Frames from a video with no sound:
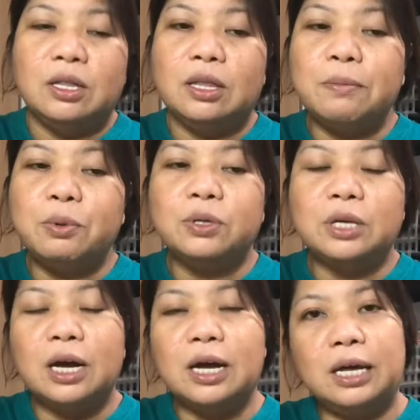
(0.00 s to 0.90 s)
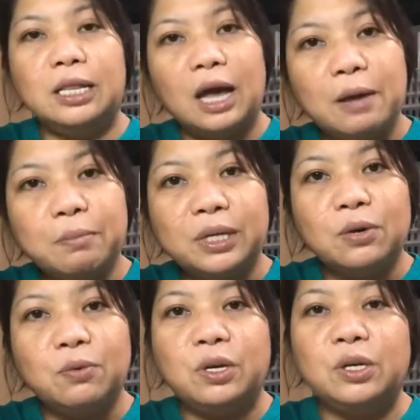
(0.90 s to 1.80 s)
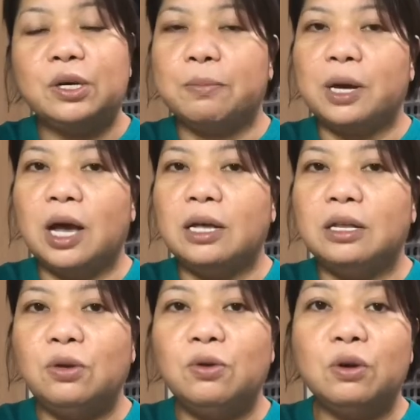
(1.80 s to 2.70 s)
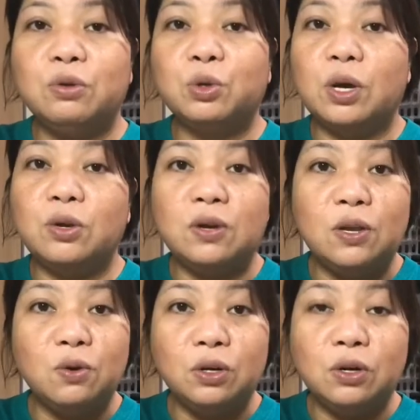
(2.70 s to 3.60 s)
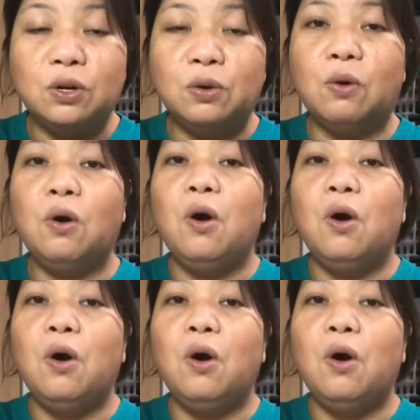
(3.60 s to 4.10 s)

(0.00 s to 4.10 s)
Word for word: Tapos, ang kagandahan pa sa wish, kapag ka hindi nyo nagustuhan yung in-order nyo,